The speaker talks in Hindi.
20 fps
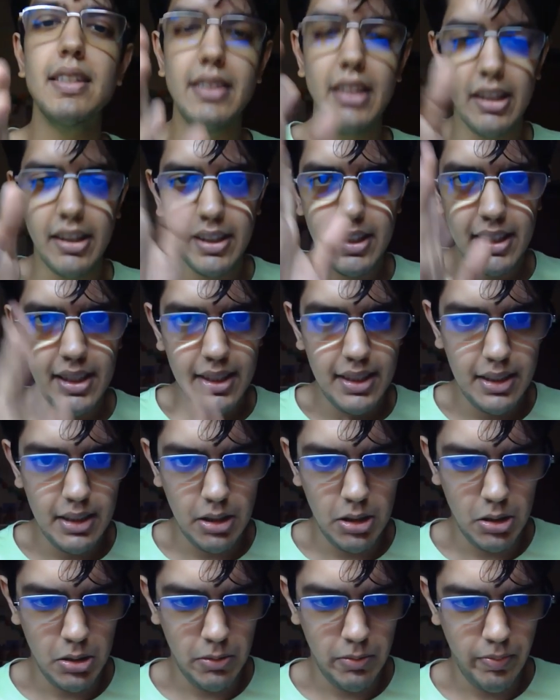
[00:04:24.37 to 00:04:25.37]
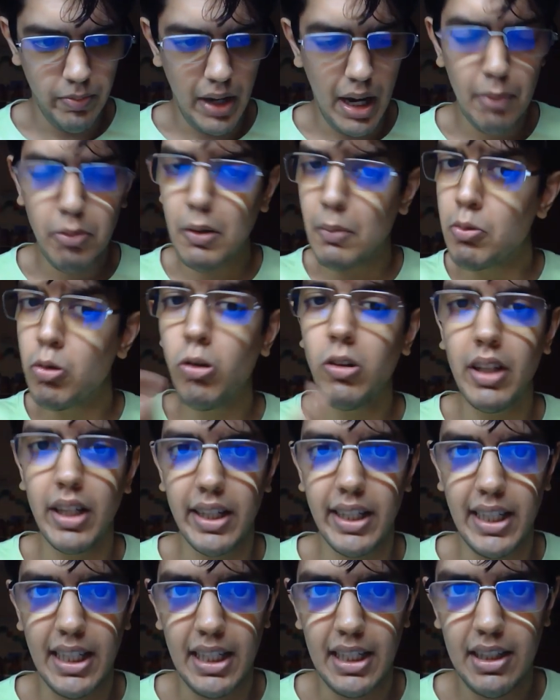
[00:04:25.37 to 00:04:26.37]
जैसे आपको भूख
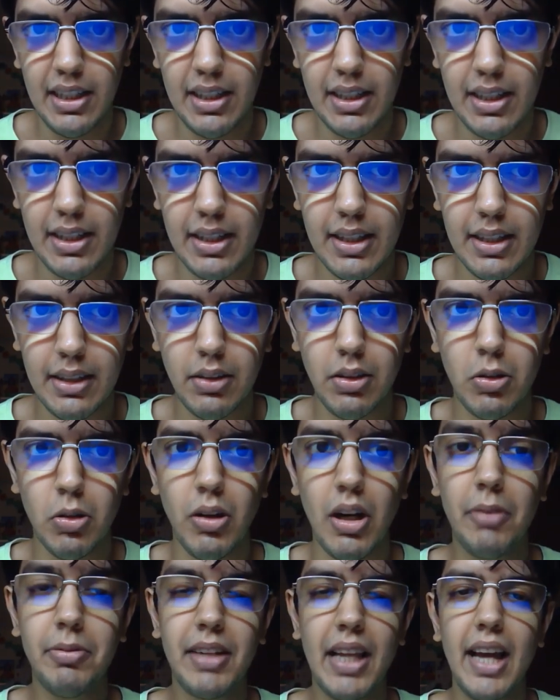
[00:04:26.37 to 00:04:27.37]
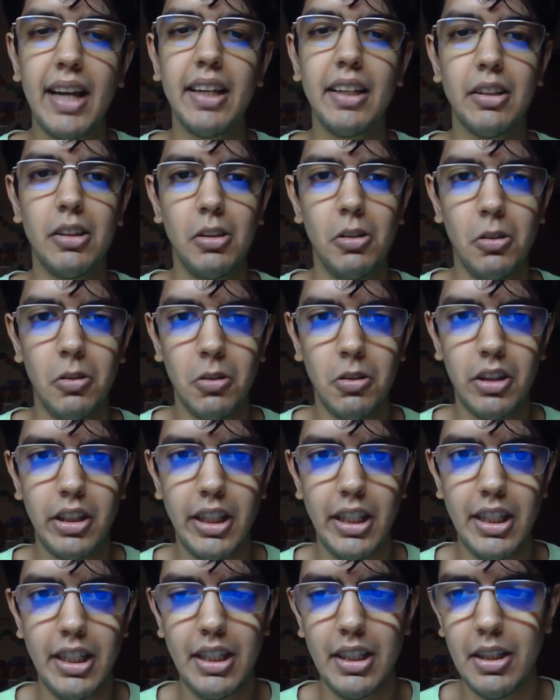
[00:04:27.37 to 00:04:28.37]
लगी है तो आप क्या कहते हो
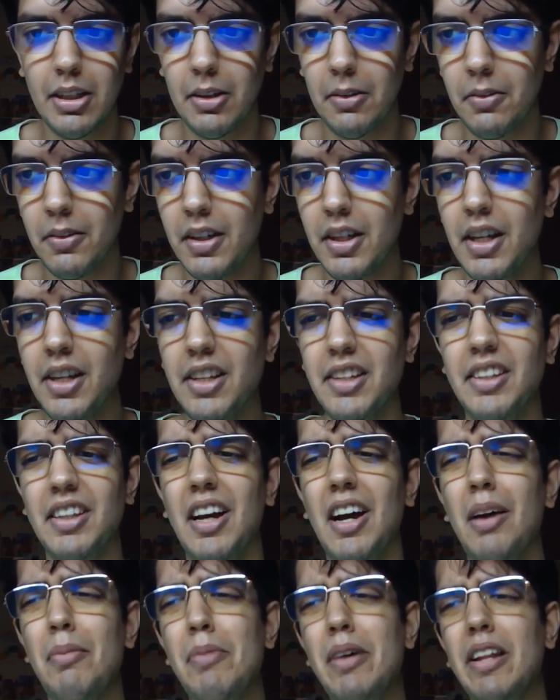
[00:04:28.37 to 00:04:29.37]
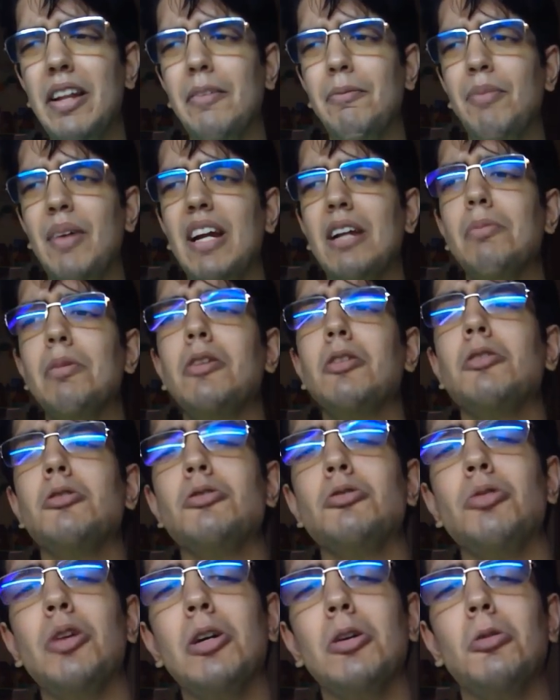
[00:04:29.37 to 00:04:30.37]
कि यार मेरे पेट में तो
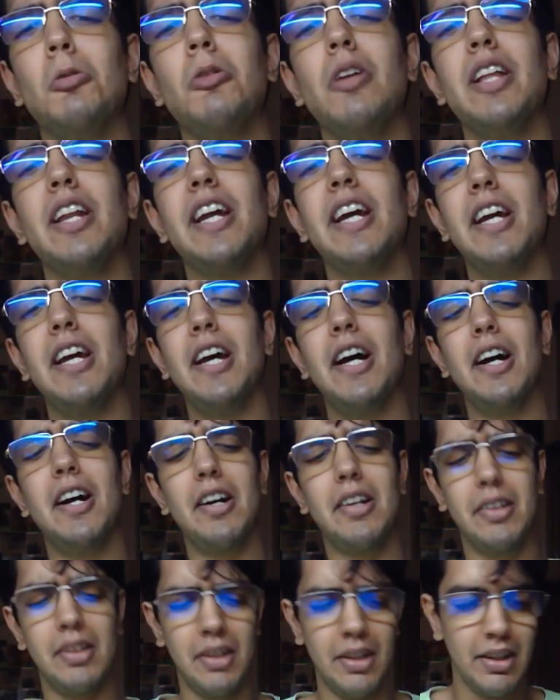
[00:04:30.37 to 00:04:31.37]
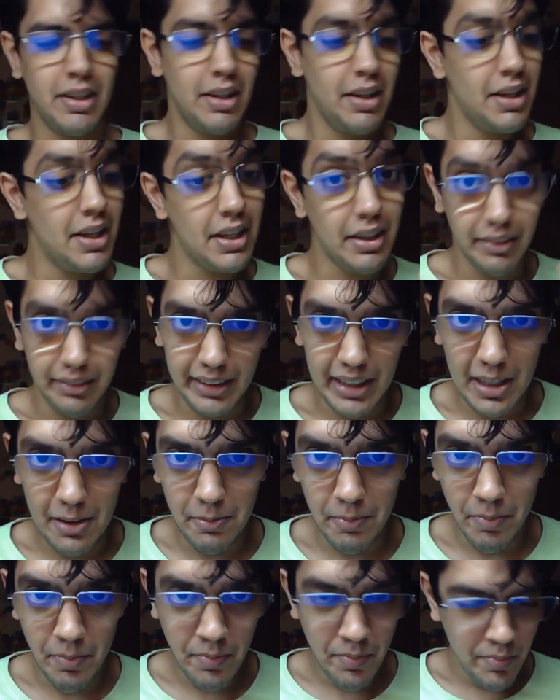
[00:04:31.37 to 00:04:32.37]
चूहे खूद रहे हैं यार
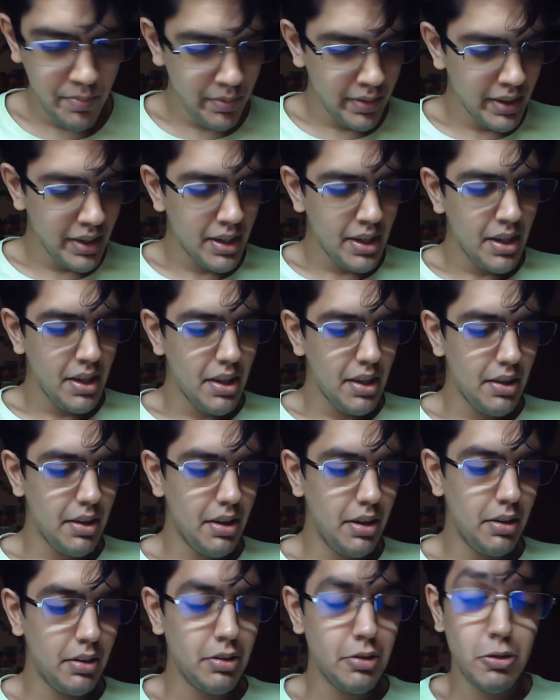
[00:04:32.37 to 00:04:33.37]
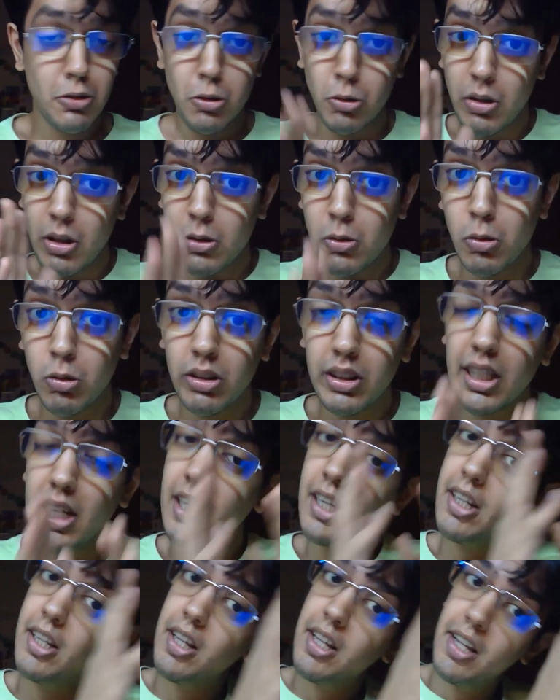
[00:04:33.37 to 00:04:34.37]
सेम चूहे कूदना
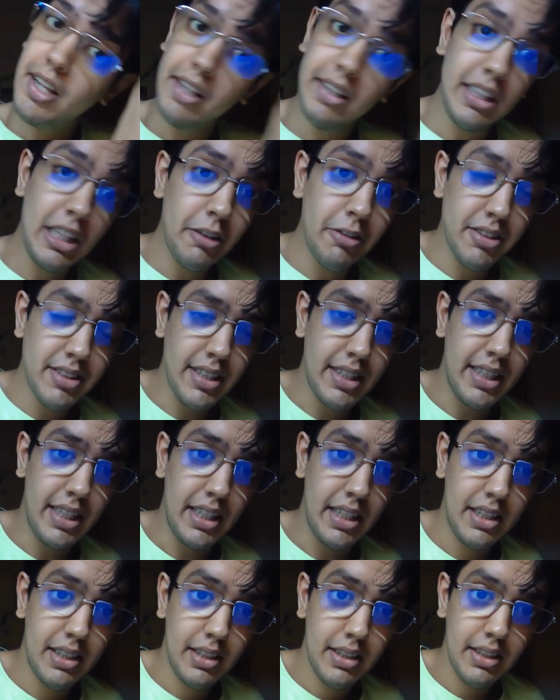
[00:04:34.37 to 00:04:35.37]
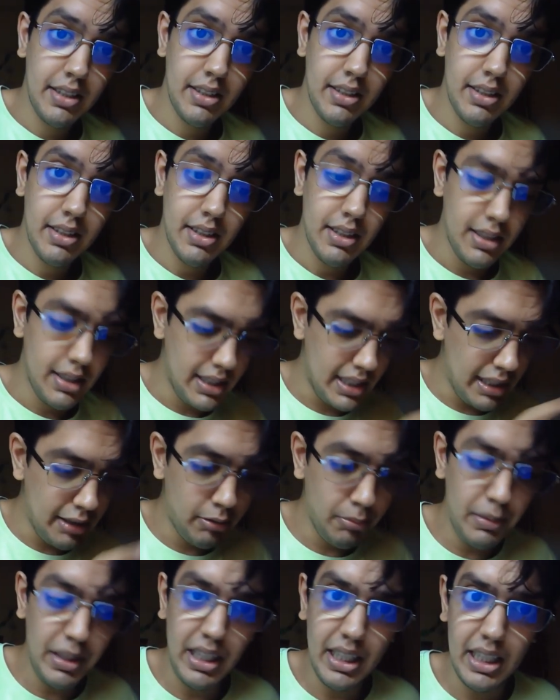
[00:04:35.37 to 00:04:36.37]
हिंदी वर्जन है इस
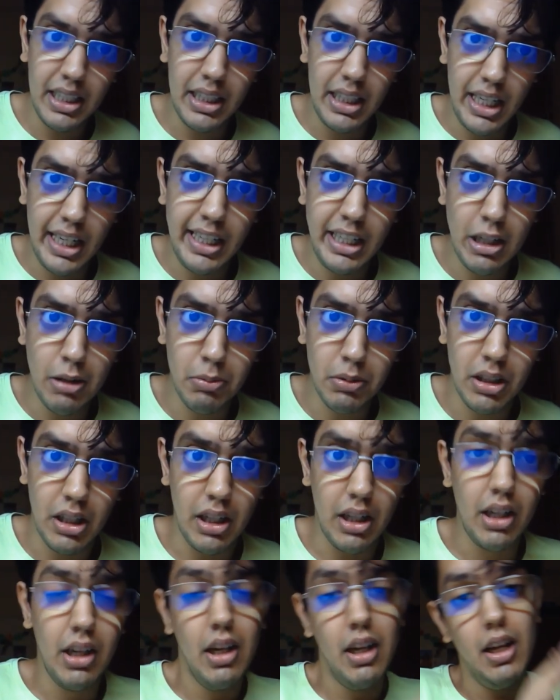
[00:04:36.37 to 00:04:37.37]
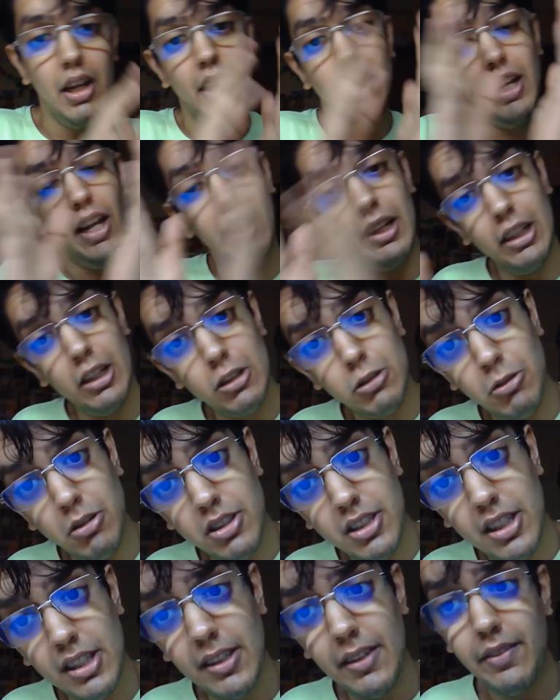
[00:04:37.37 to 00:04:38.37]
ईडियम का इंग्लिश
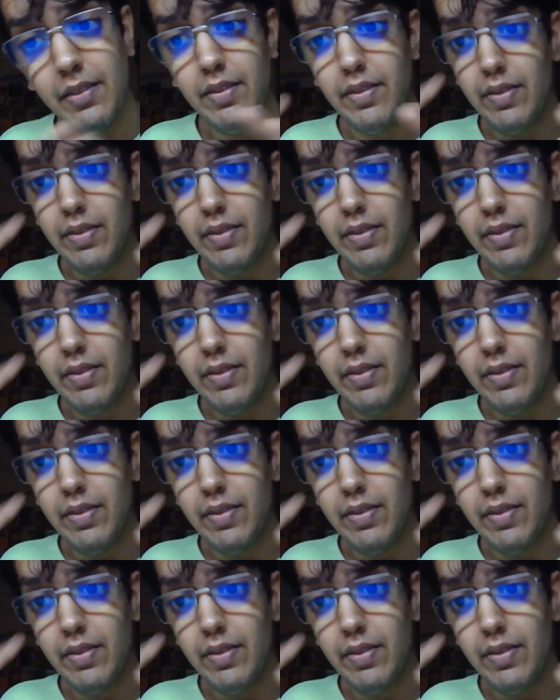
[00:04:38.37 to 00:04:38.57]
वर्जन